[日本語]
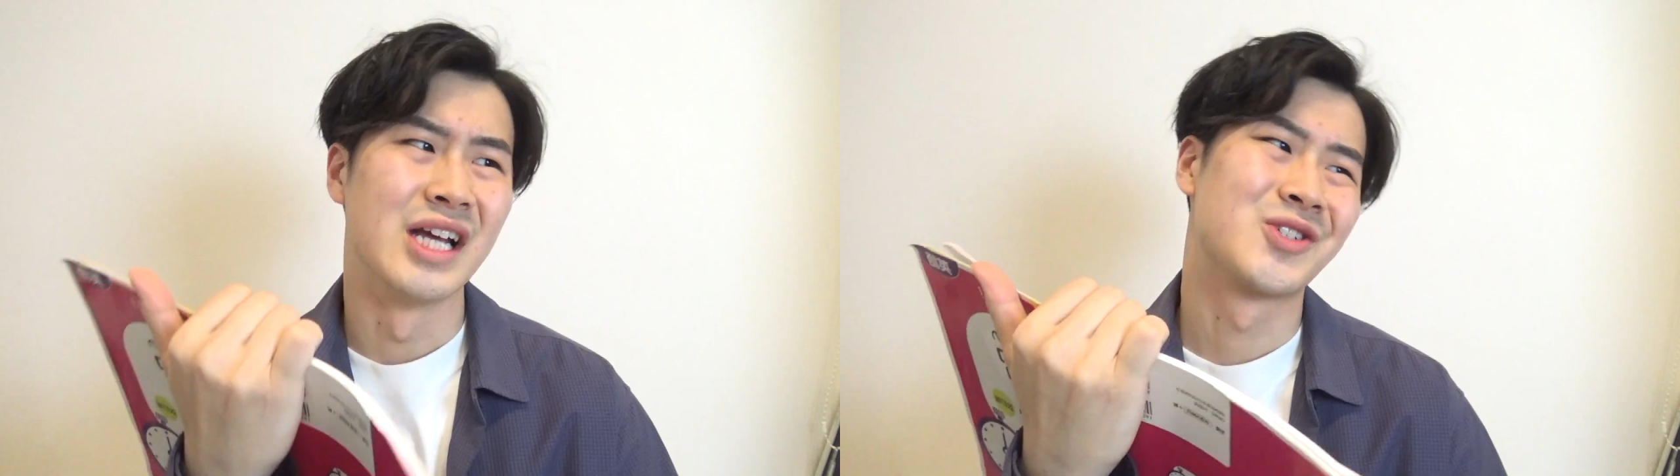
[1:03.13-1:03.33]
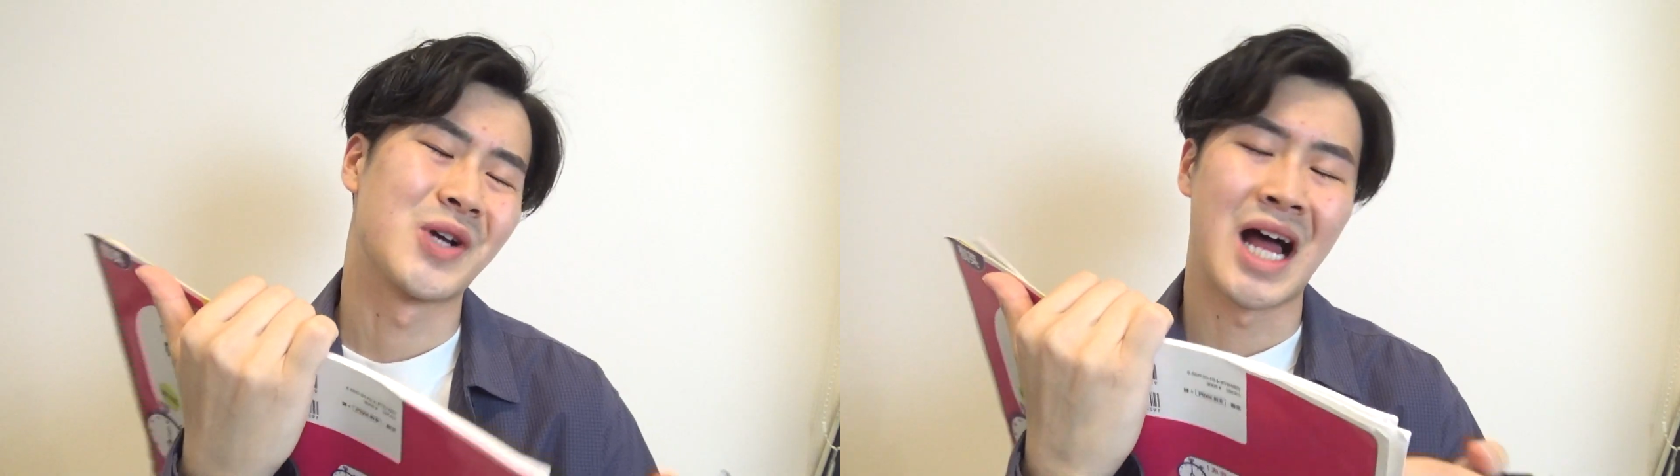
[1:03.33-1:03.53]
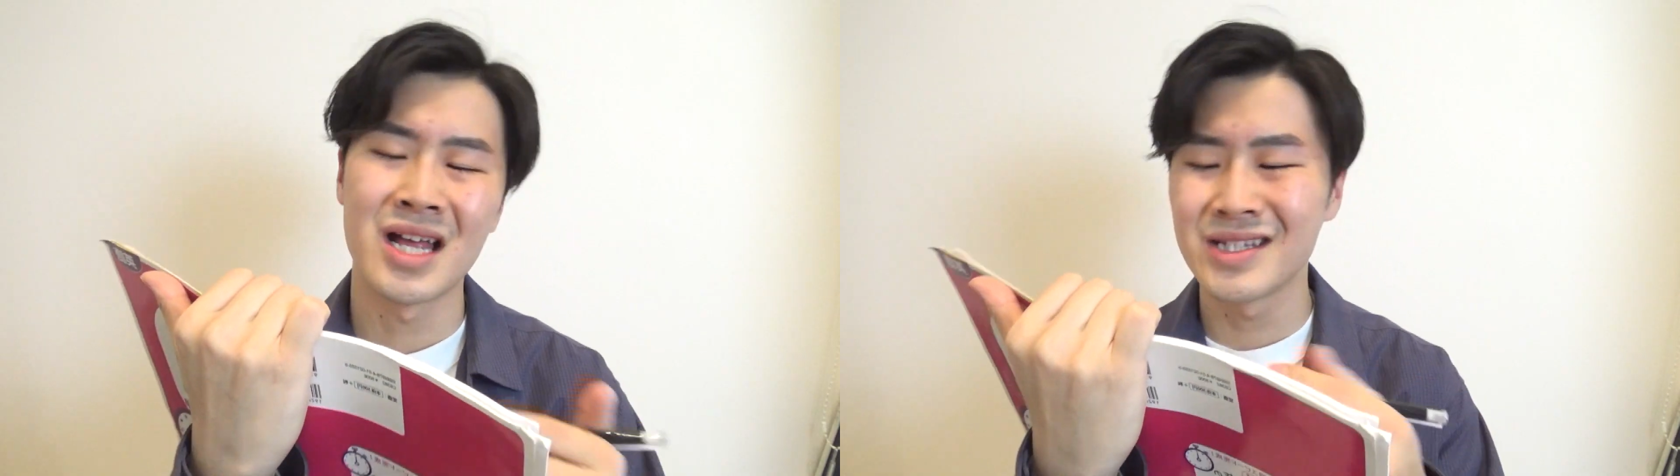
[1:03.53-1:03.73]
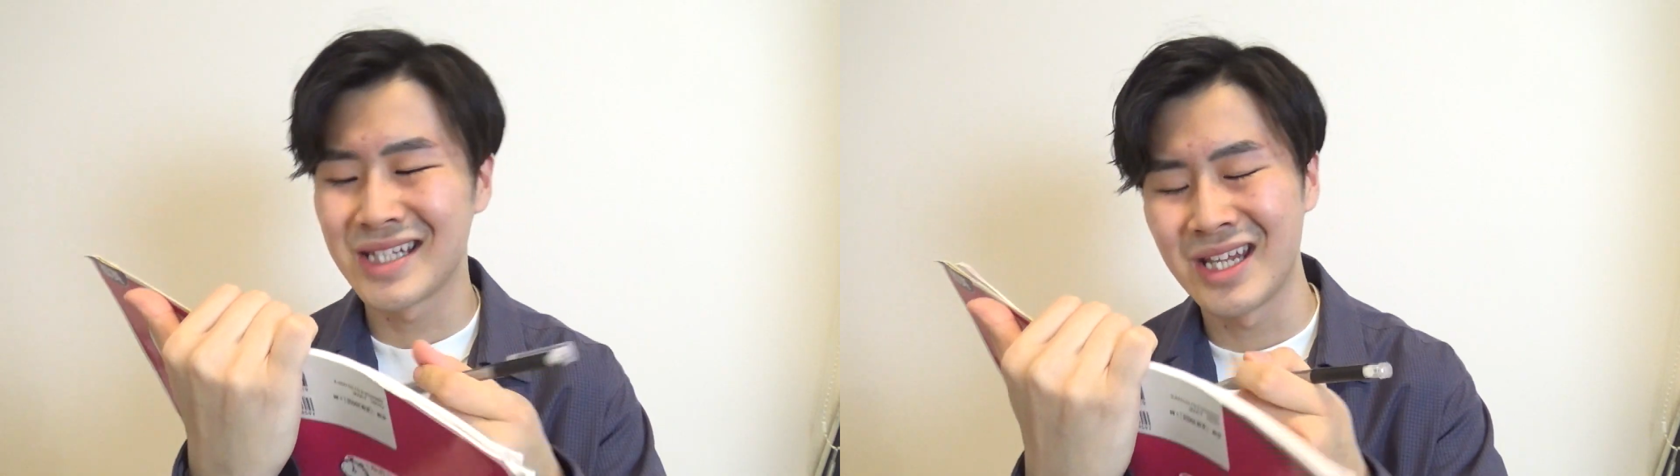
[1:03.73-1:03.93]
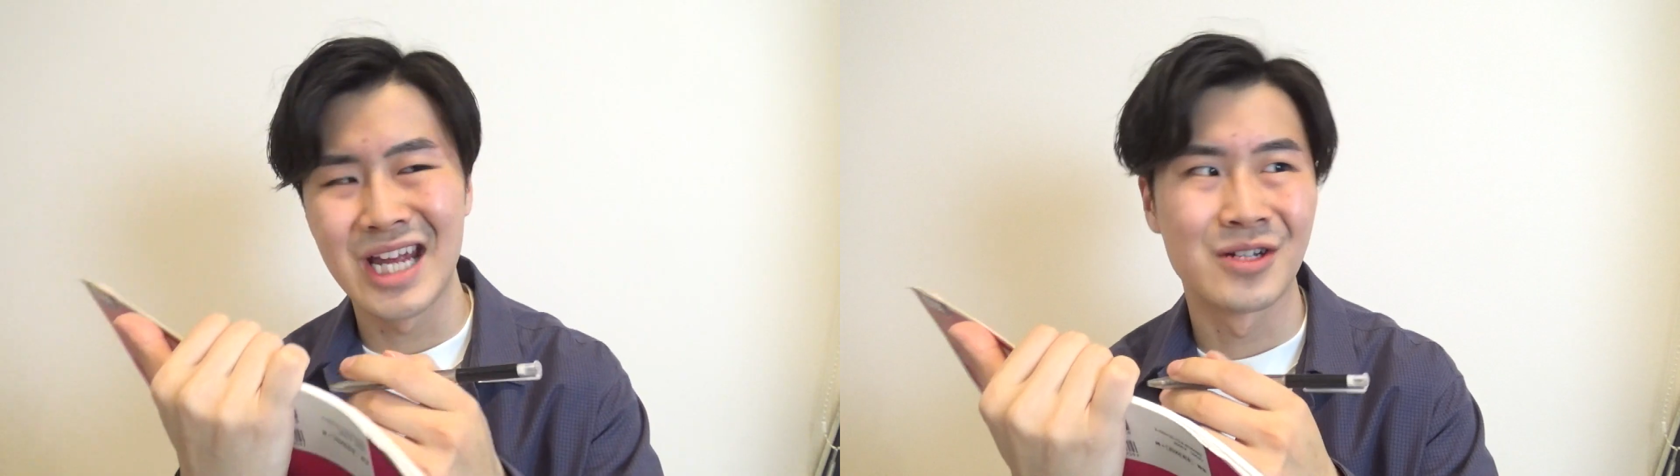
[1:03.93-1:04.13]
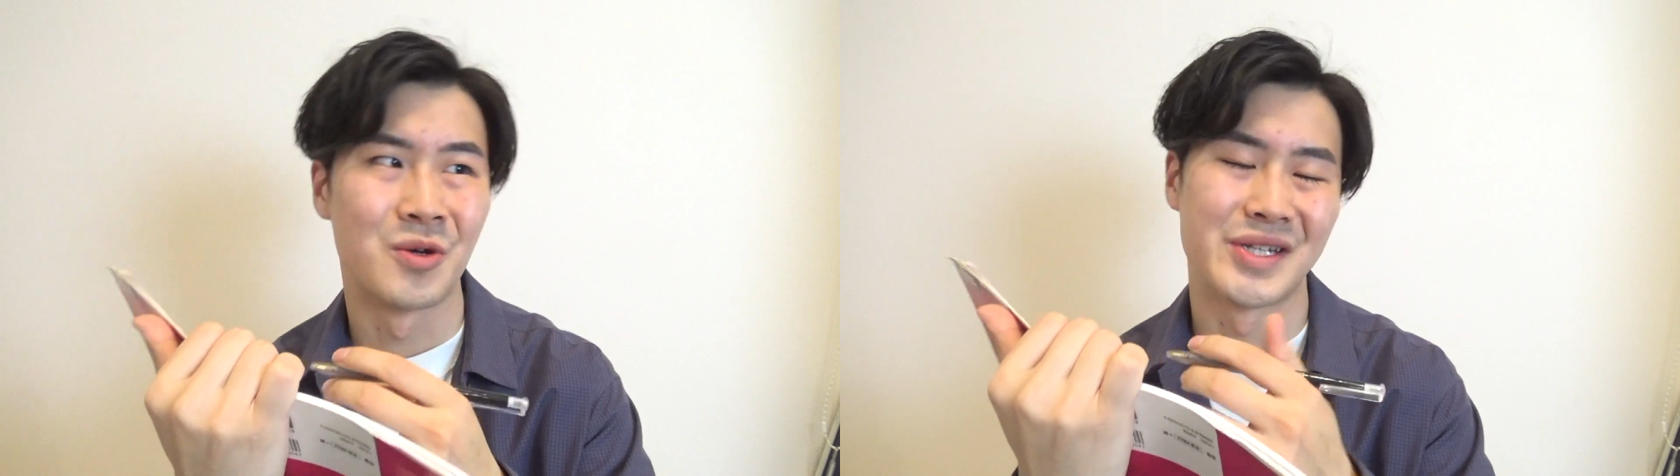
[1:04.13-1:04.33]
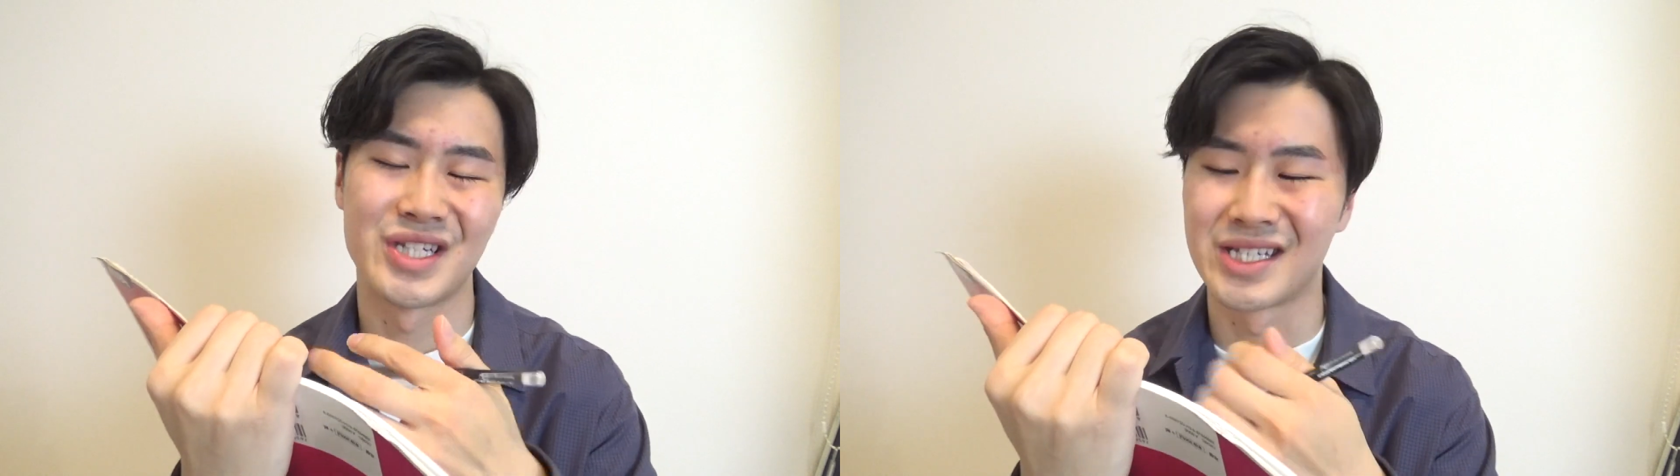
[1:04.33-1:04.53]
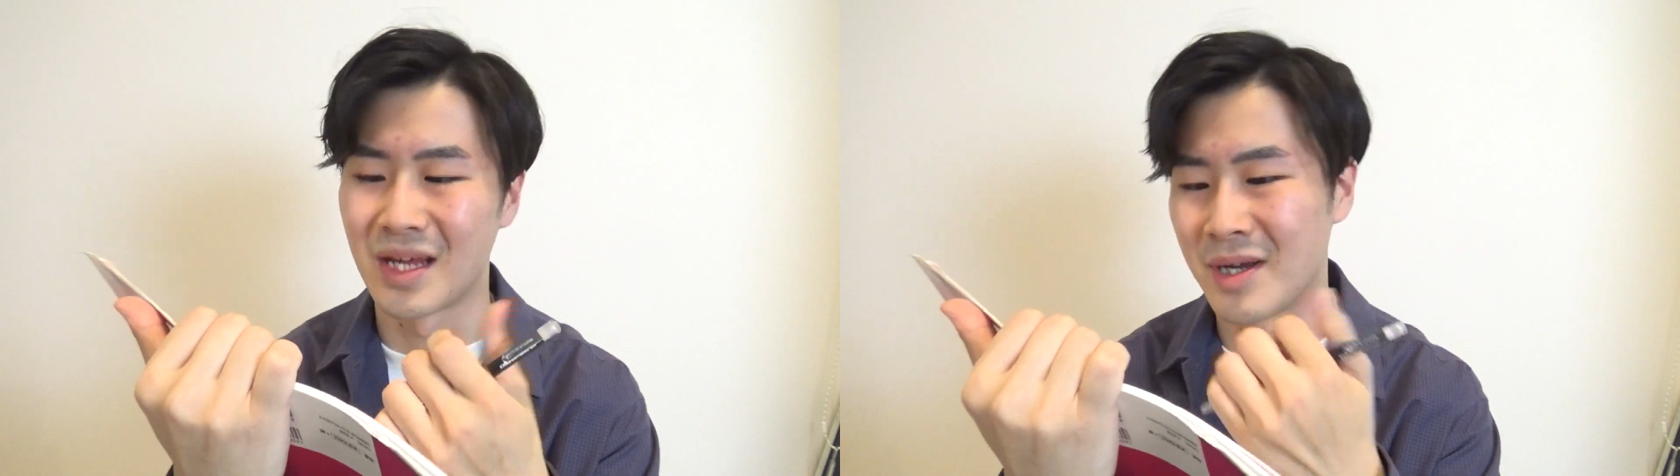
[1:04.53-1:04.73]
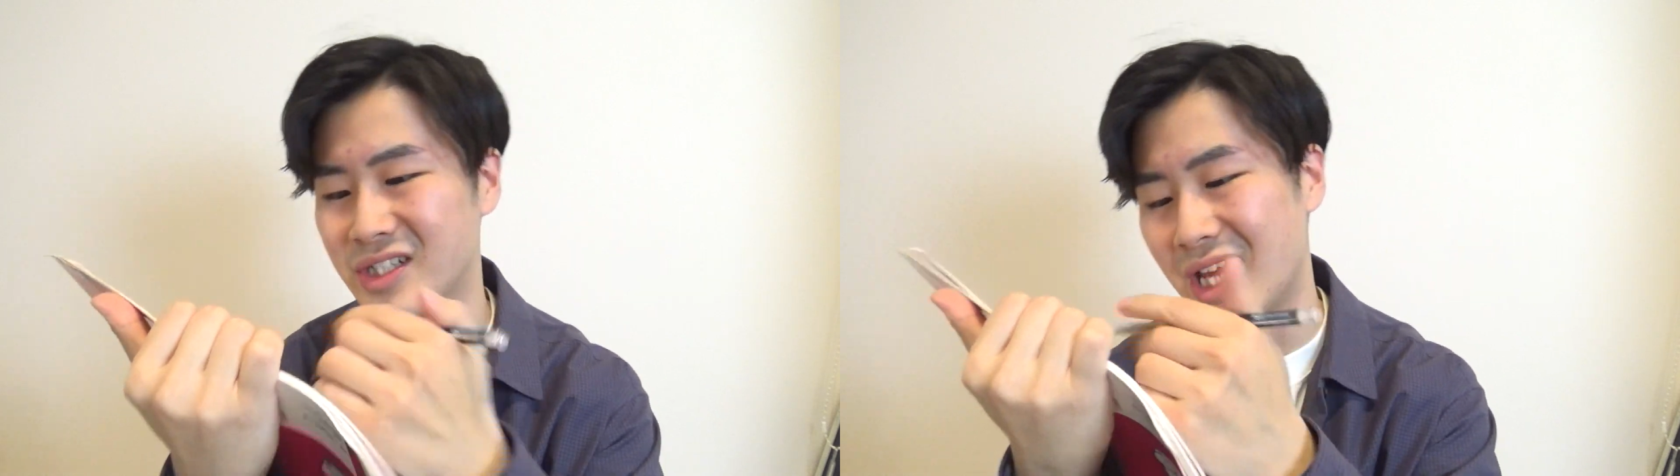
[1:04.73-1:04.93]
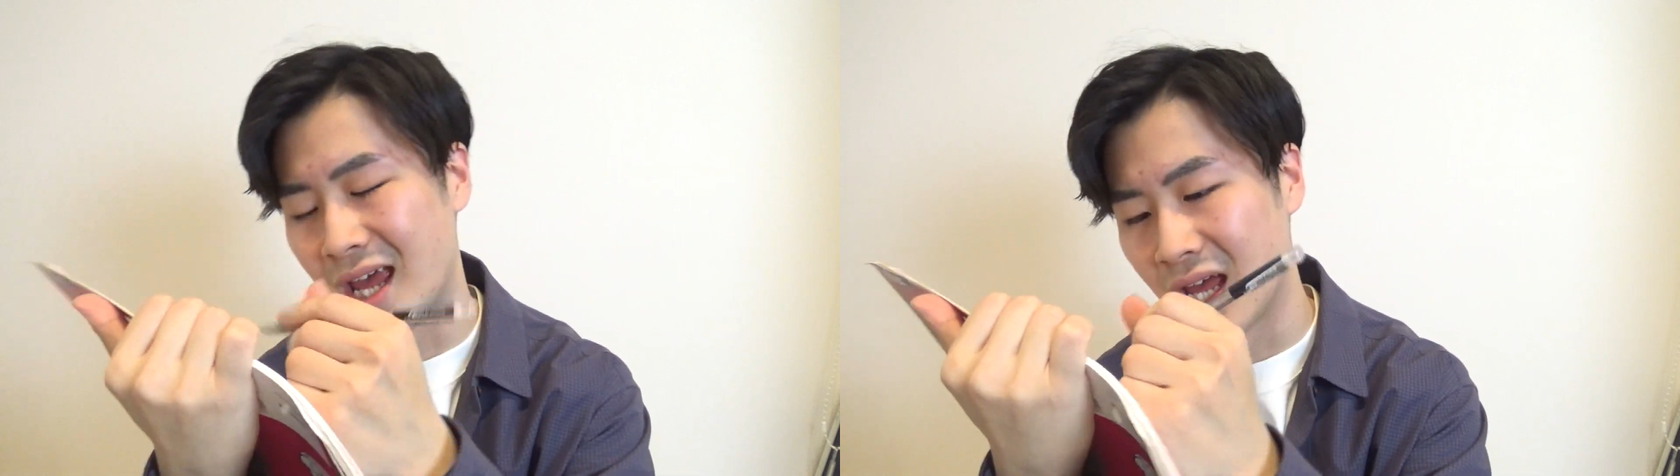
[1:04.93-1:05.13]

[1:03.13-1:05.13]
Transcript: いや、ちょっと完全にやるの忘れてた、マジで。